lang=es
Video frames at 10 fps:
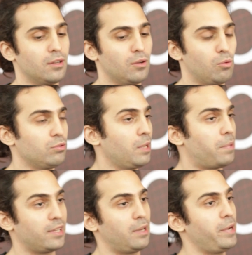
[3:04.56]
un
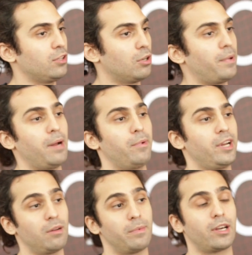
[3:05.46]
departamento para poner
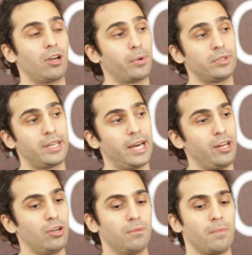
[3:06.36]
en un mercado
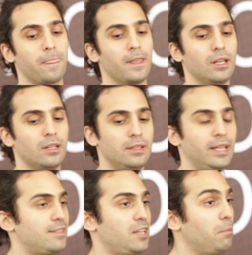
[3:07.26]
hipotecario de
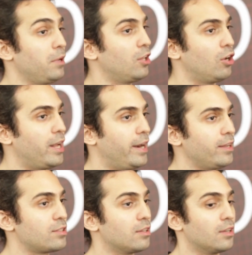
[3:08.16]
100 mil
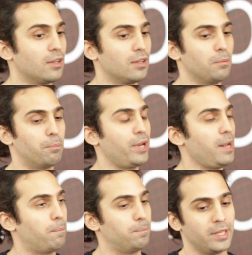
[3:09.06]
dólares, podrías
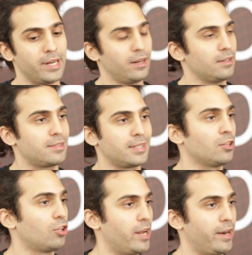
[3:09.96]
tener 100
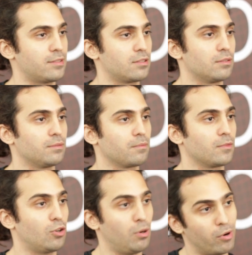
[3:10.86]
dólares
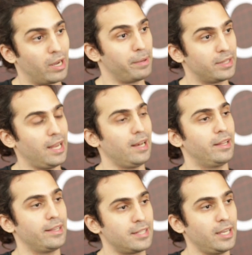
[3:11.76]
como capital
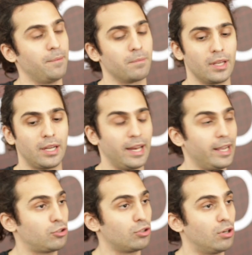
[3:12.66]
de ese
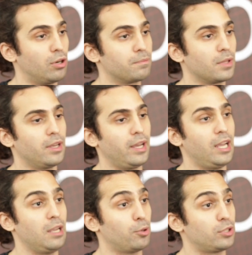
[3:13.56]
crédito eh,
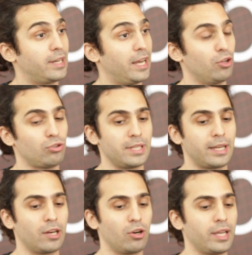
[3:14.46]
hipotecario. Entonces
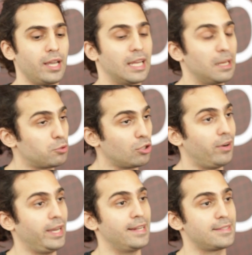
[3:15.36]
creo que cripto
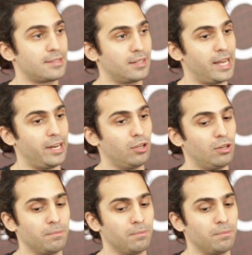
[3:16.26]
en ese escenario